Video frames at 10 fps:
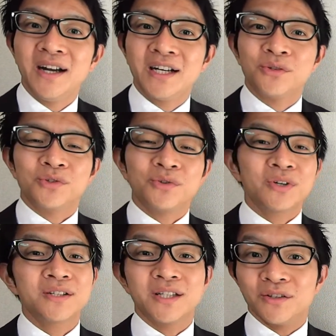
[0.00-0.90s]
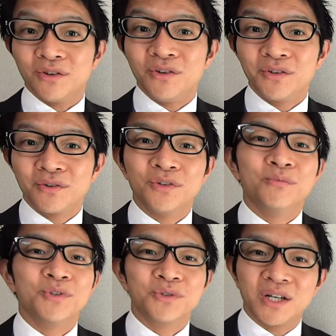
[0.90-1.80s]
あと小学生の子
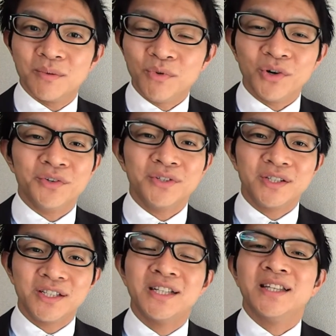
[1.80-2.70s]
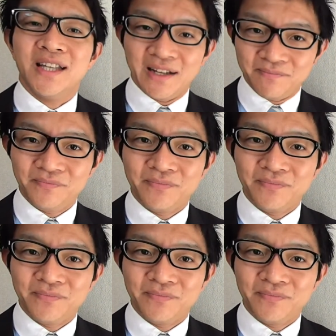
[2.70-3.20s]
供とかも来てて、